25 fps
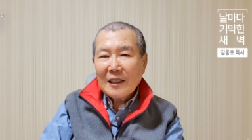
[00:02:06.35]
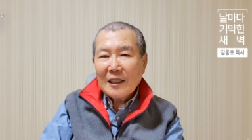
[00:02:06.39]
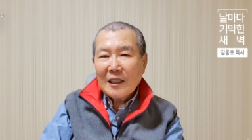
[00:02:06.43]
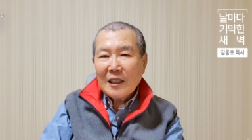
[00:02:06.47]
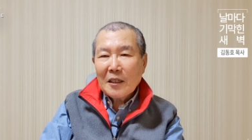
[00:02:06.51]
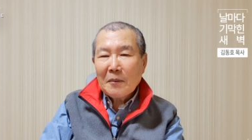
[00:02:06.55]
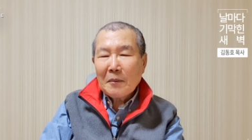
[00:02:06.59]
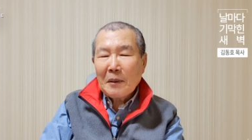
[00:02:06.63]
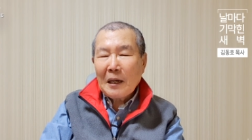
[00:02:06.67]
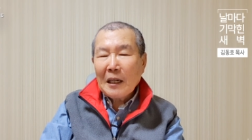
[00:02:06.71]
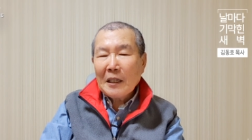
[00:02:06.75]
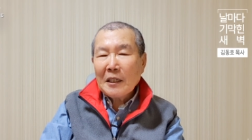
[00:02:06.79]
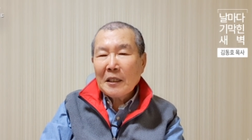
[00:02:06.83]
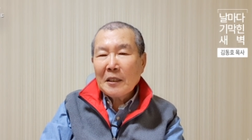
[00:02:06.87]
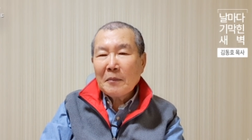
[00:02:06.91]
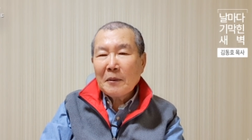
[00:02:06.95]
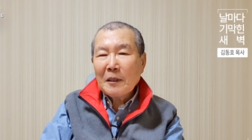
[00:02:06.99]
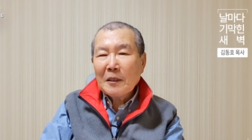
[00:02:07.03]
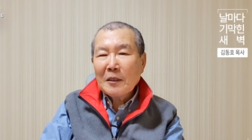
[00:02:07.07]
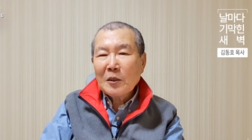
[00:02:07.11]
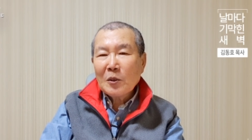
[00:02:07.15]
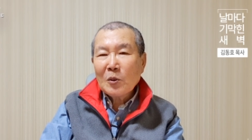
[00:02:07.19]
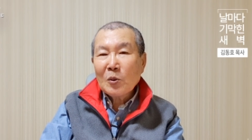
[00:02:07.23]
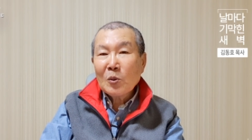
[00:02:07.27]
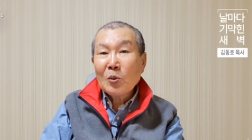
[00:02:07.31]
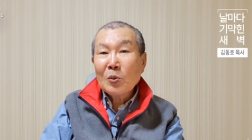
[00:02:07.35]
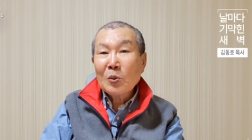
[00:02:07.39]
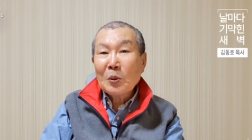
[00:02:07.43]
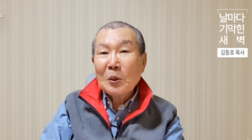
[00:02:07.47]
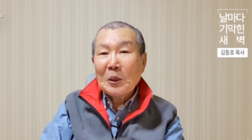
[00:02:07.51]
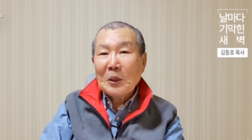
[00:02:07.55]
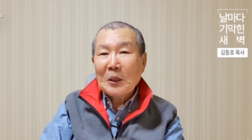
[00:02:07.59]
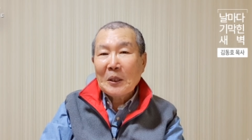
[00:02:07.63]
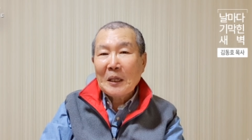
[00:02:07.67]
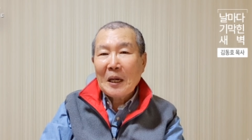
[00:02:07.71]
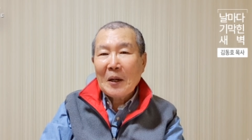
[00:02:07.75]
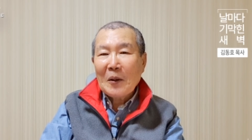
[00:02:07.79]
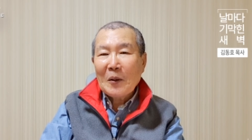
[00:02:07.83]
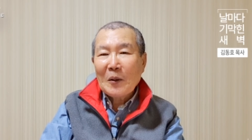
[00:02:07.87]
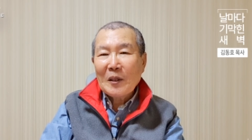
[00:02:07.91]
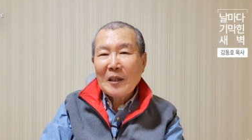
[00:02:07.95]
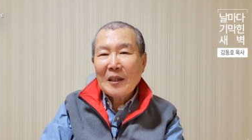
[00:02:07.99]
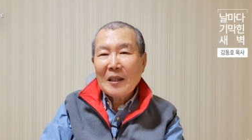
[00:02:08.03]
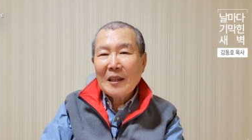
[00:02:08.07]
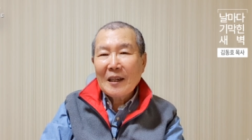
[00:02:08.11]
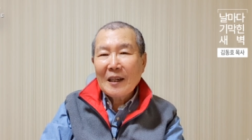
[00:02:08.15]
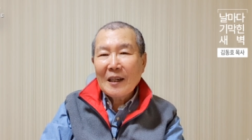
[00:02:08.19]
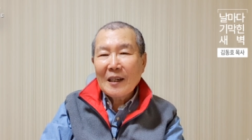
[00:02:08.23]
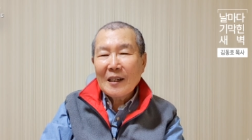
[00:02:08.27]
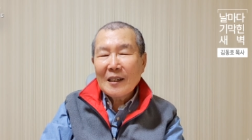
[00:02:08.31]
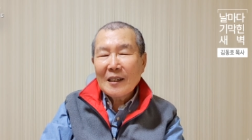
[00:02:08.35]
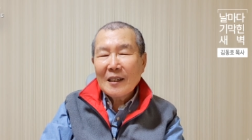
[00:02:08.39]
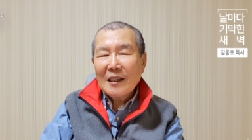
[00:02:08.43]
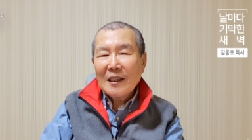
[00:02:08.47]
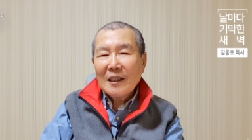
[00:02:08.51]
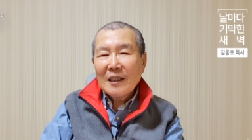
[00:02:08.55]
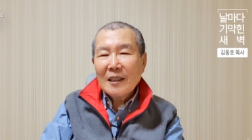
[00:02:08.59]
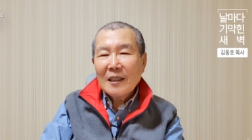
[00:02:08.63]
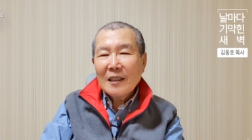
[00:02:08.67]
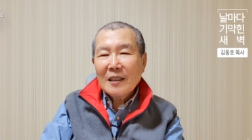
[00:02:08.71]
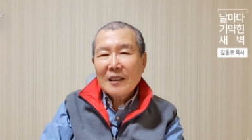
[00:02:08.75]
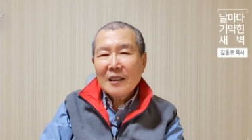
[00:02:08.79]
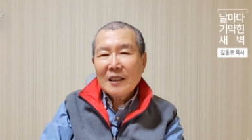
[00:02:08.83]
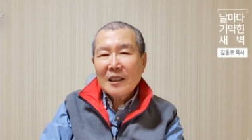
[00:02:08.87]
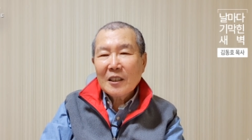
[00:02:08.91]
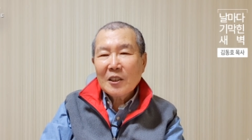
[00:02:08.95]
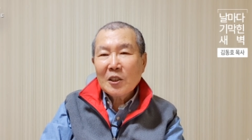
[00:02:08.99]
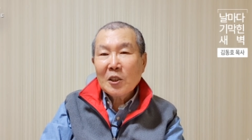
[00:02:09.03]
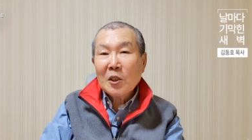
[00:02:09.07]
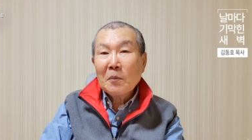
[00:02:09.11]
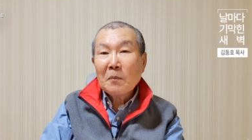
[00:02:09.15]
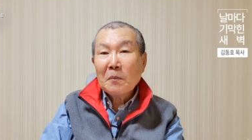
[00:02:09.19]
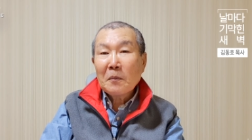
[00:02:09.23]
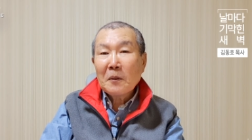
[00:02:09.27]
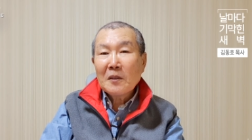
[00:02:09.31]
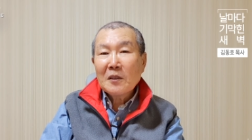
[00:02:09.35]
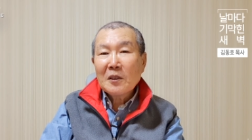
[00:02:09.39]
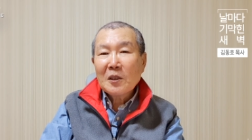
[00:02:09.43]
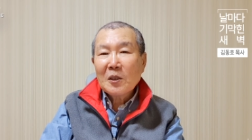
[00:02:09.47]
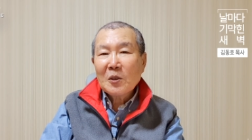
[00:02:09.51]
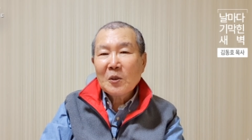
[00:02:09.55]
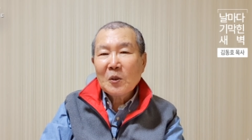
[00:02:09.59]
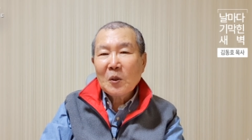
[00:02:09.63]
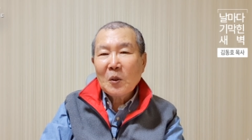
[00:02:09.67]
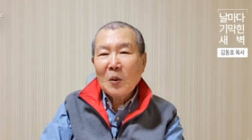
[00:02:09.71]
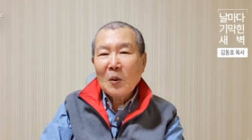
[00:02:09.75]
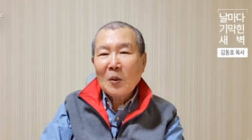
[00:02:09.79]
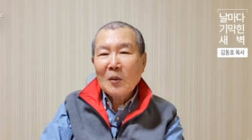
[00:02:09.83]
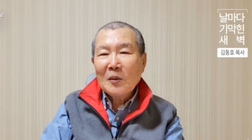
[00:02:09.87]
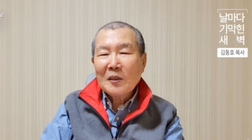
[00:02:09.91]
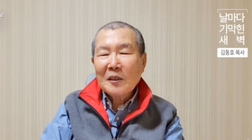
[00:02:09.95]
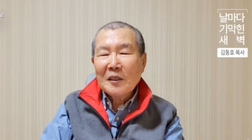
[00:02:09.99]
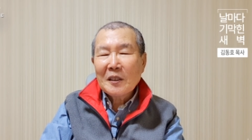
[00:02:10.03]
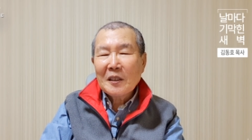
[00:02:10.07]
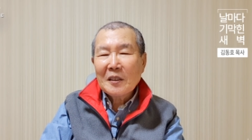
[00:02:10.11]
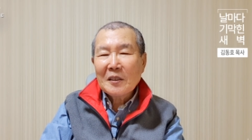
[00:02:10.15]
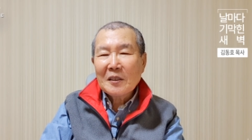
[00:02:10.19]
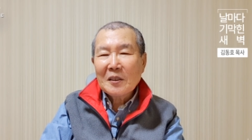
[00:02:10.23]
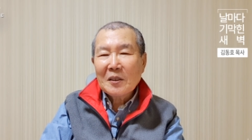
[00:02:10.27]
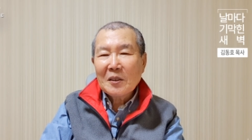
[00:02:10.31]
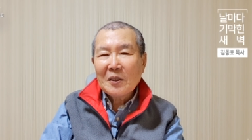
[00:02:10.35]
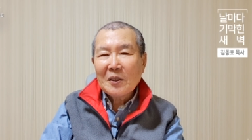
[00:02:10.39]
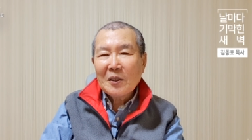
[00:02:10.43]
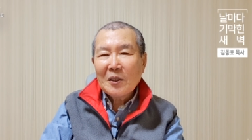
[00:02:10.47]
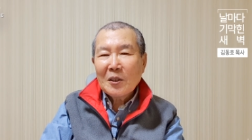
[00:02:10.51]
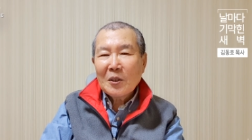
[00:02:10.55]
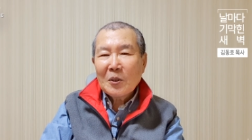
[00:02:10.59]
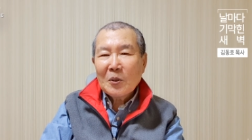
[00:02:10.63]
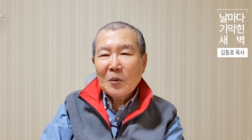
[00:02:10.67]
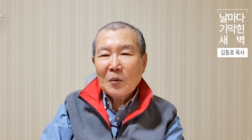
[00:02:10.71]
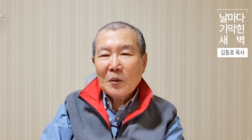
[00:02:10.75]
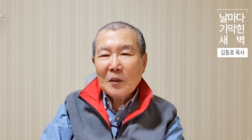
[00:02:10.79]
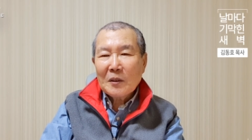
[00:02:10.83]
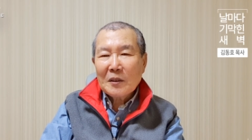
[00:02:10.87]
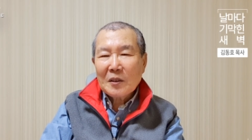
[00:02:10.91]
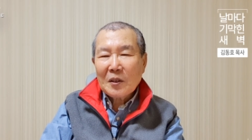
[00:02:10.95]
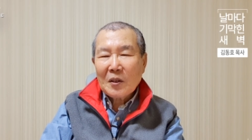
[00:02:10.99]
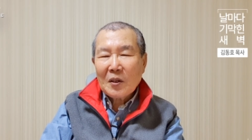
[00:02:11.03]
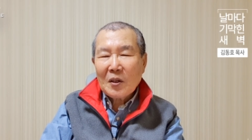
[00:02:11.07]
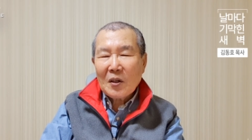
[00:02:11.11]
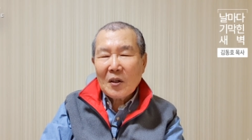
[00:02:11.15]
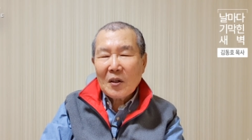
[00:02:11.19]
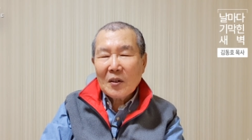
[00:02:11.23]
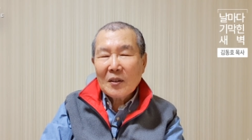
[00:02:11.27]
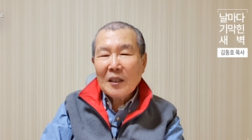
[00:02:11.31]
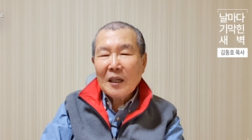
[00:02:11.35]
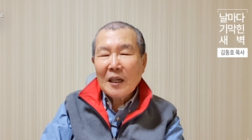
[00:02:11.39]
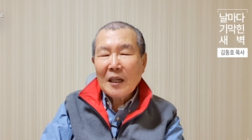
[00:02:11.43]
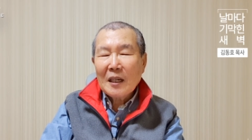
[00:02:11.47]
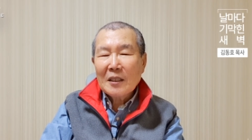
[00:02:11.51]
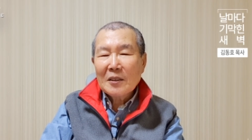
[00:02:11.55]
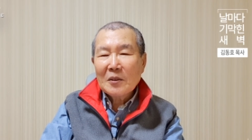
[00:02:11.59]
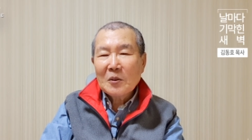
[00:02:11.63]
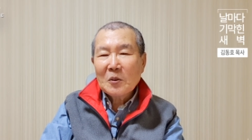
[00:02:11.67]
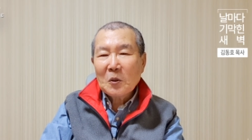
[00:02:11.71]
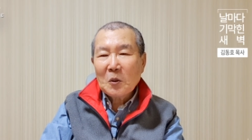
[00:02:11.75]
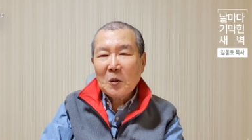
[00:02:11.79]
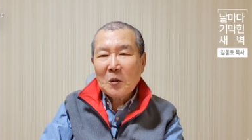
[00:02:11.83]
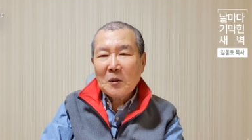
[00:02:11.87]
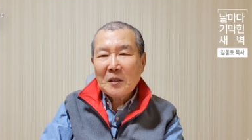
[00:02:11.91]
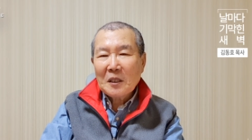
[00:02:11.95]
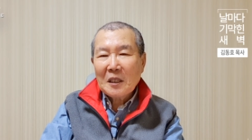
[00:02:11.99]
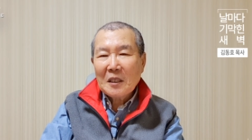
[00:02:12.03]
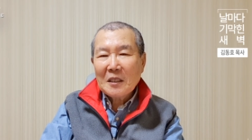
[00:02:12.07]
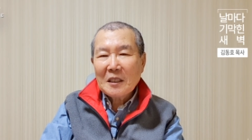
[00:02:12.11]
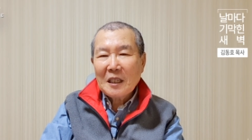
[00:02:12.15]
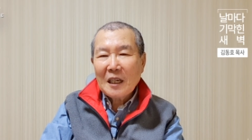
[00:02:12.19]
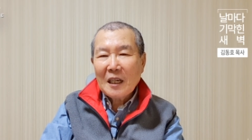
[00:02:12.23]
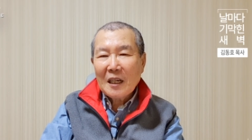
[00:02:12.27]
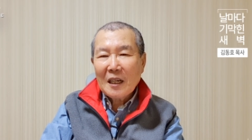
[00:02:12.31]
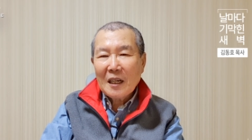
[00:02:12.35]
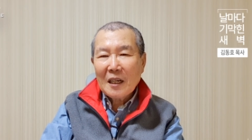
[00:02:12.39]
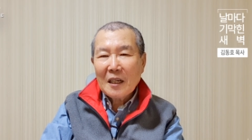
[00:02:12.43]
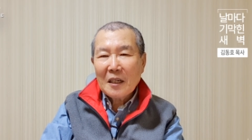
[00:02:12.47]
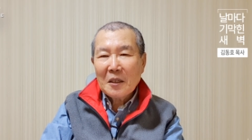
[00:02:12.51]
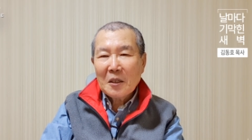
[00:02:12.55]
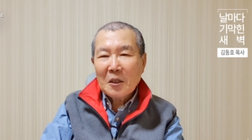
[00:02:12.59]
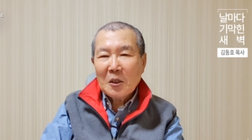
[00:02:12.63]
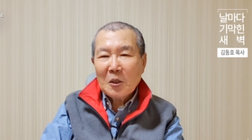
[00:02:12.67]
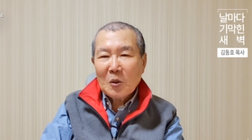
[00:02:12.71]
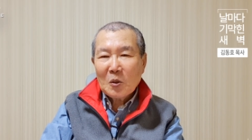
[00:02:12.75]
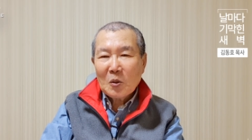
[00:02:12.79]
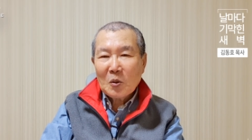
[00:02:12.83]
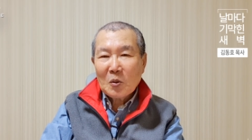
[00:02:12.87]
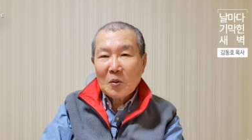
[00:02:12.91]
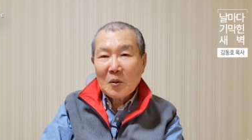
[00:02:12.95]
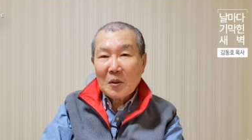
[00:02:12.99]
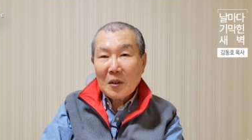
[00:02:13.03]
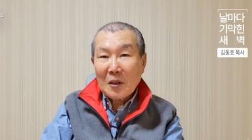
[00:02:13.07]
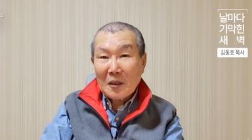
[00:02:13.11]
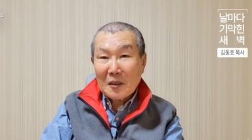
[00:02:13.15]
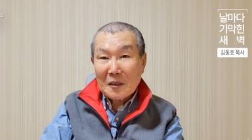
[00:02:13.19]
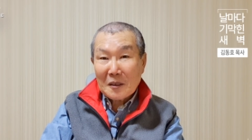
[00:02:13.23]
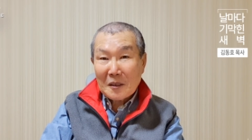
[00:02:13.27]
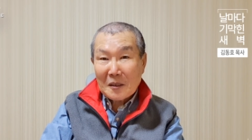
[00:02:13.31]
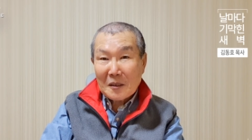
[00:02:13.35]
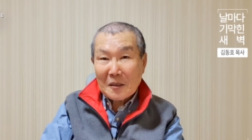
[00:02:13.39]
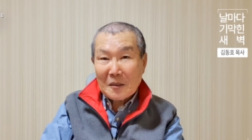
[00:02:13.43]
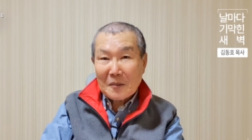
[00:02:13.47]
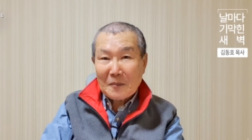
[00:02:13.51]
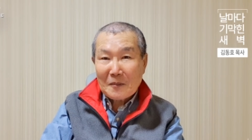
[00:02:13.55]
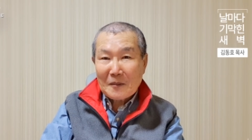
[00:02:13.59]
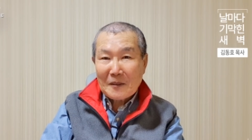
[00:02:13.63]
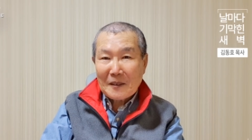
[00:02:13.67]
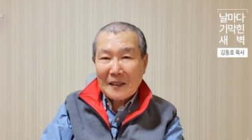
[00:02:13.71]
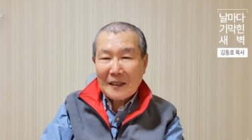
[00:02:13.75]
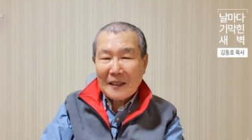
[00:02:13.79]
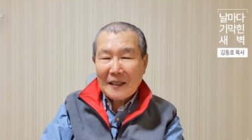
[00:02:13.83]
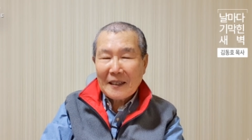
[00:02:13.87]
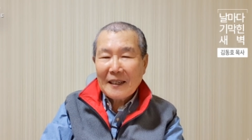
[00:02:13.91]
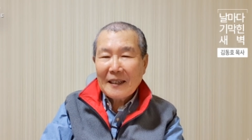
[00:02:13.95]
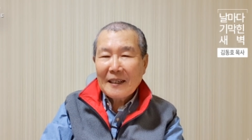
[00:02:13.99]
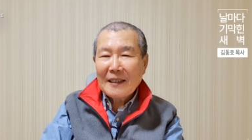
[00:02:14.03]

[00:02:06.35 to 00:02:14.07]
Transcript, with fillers: 이 말이 입에서 툭 튀어나오니까 그게 첫 번째 소원이 돼서 그래서 커다란 소세지 하나가 툭 떨어졌습니다.